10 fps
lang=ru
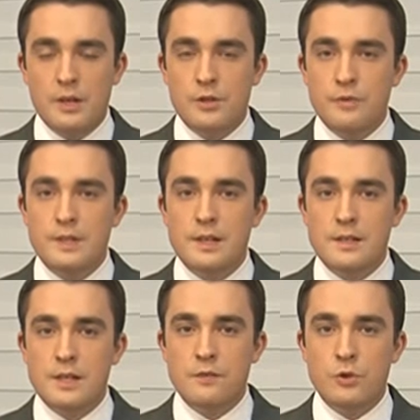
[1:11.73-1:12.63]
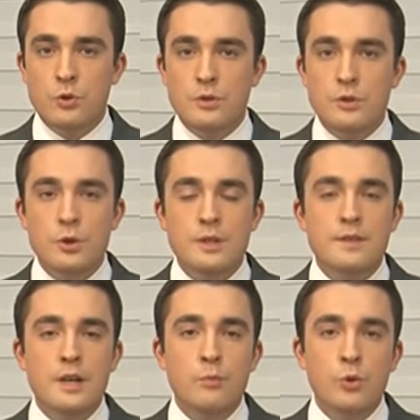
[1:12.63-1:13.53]
Очевидцы рассказывают, что слышали
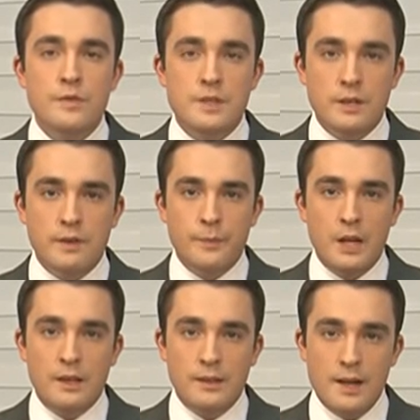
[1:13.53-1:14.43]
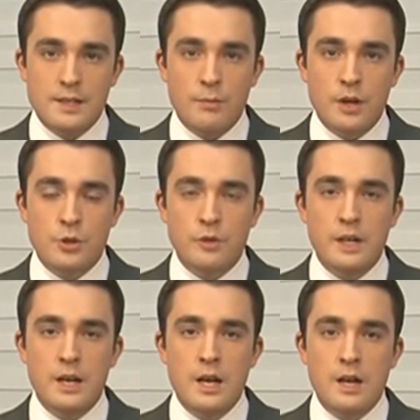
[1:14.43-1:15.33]
стрельбу и взрывы, а над Таразом
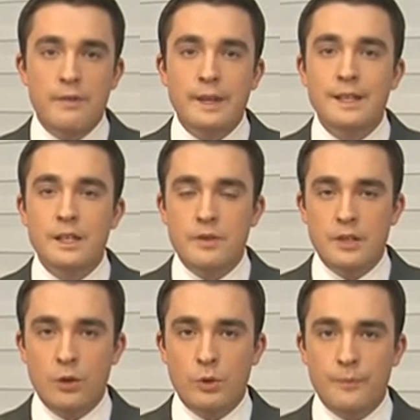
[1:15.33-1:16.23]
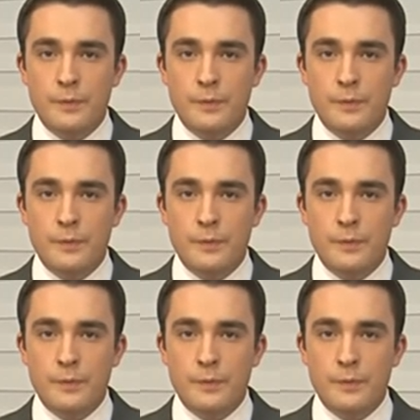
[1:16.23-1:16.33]
баражировали военные вертолеты.